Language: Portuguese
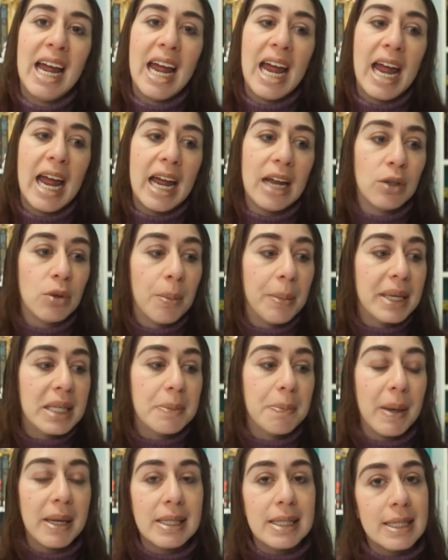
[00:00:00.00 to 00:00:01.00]
é, numa
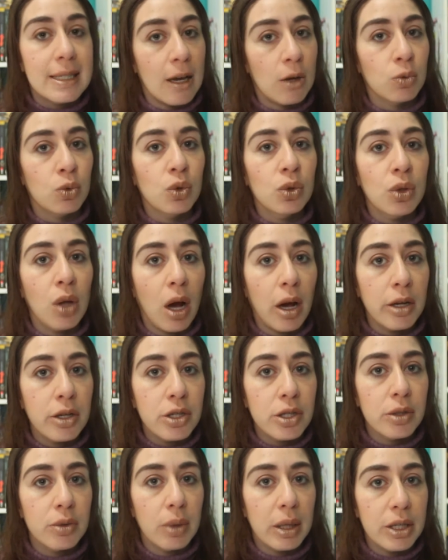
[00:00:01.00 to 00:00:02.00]
expedição no
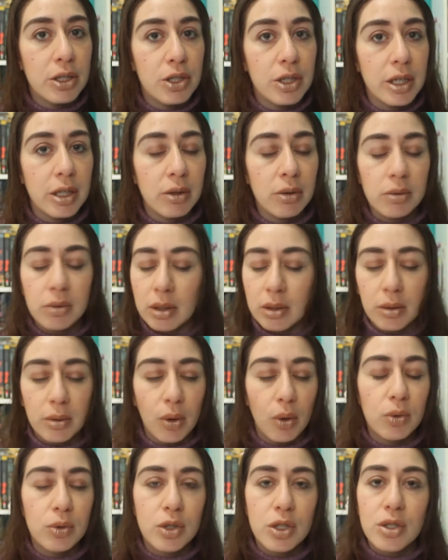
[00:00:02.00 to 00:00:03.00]
norte do Egito,
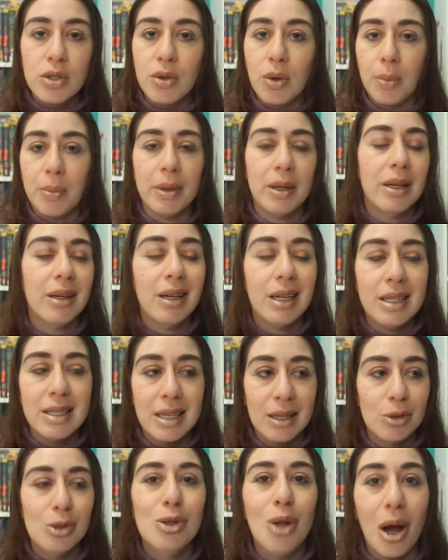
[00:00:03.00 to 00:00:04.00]
ou desculpe, ia
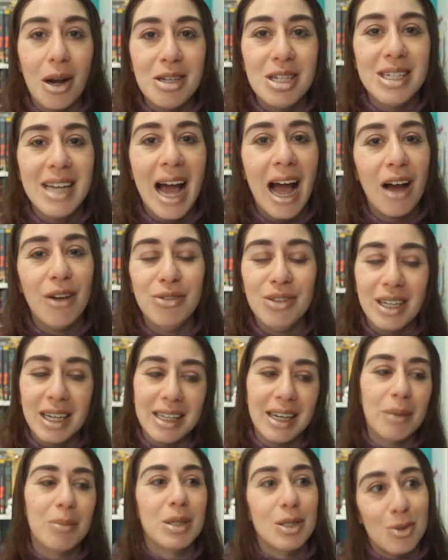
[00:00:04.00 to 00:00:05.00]
dizer no norte da África,
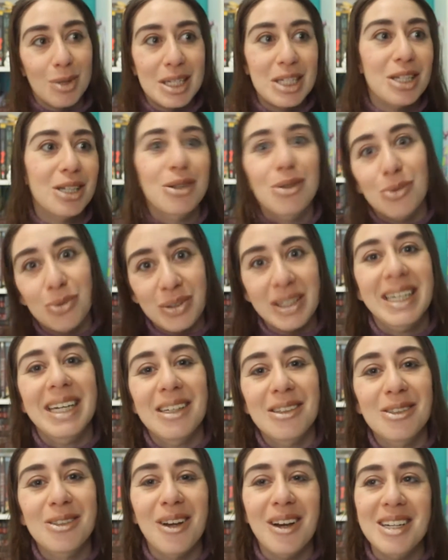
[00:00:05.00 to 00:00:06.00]
né? Mas o Egito fica
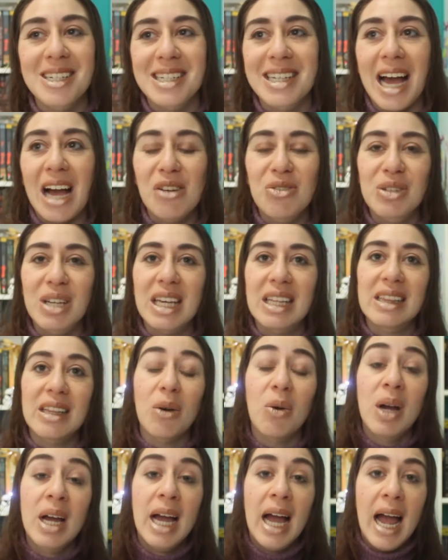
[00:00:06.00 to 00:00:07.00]
no norte da África,
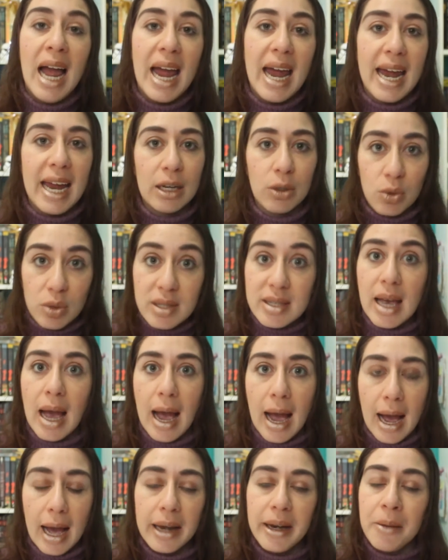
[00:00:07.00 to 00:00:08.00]
então é no
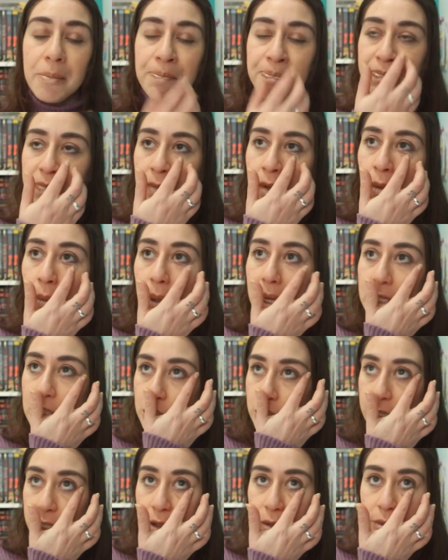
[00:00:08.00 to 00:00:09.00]
Saara, no
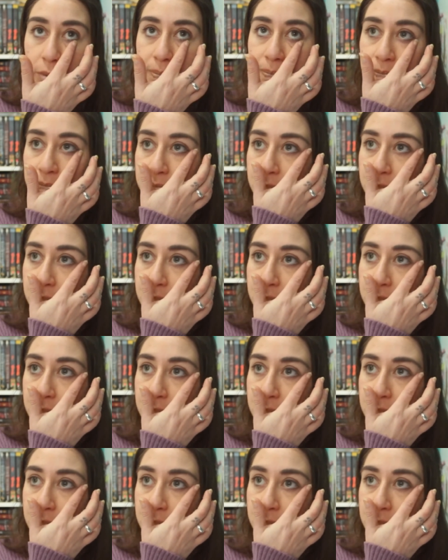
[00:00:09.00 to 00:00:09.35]
Egito,